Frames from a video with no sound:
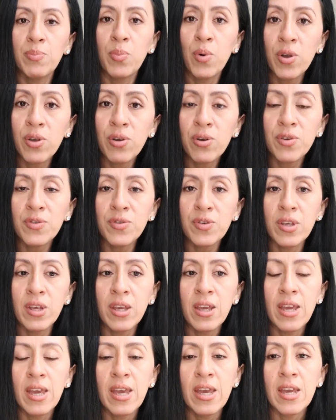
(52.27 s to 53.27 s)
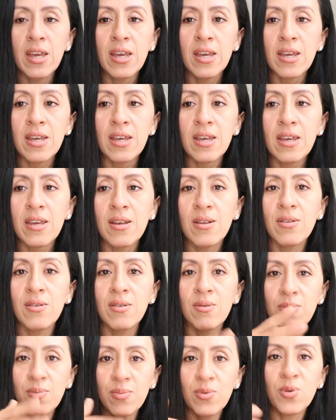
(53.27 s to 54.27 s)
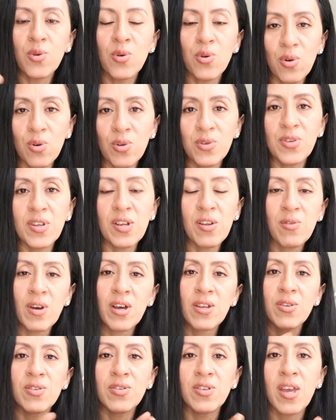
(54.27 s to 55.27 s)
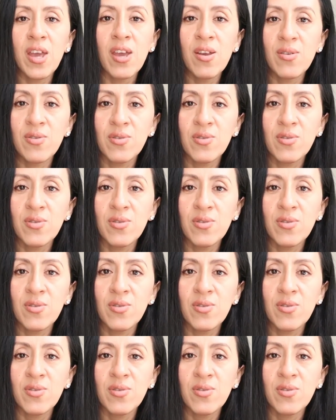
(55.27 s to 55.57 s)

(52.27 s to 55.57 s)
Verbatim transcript: pollos y todos los derivados de ello,